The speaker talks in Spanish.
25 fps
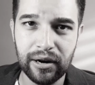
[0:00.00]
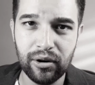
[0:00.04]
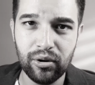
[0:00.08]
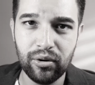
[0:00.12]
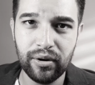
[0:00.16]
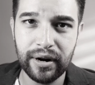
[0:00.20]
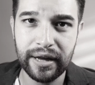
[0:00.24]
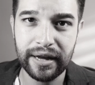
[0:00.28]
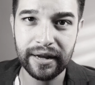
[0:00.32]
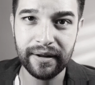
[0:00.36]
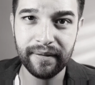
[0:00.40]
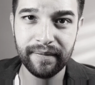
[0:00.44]

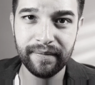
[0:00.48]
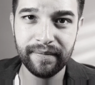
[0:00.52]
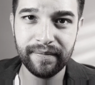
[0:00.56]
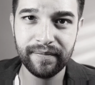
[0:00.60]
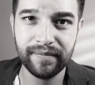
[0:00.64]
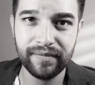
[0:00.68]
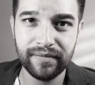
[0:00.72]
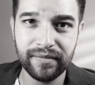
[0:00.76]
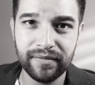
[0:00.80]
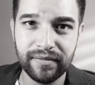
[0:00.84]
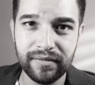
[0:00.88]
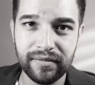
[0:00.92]
ahora,
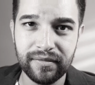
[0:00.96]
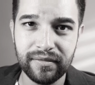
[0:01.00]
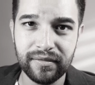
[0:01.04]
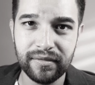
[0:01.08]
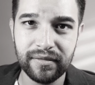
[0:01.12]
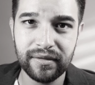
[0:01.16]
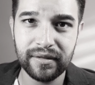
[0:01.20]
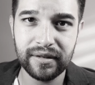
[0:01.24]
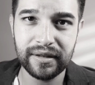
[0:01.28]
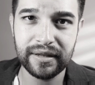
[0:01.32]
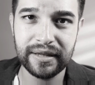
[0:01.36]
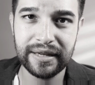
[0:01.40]

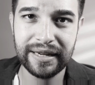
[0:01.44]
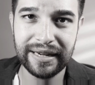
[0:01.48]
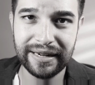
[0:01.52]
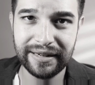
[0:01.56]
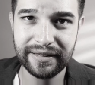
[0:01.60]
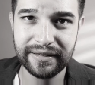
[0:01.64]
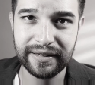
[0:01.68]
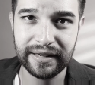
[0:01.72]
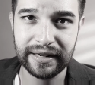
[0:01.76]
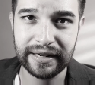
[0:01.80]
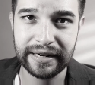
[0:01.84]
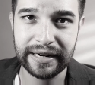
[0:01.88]
¿quién
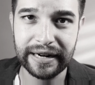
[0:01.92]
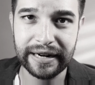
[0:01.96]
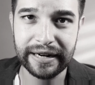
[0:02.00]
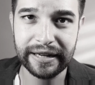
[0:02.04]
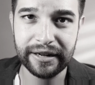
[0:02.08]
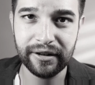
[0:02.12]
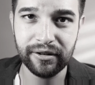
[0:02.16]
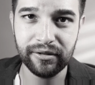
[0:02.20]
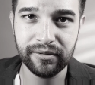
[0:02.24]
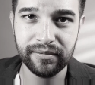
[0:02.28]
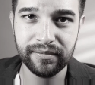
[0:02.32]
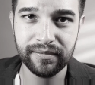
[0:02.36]
es el
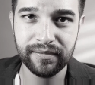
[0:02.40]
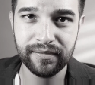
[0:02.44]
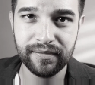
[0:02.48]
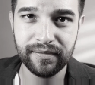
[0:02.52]
carero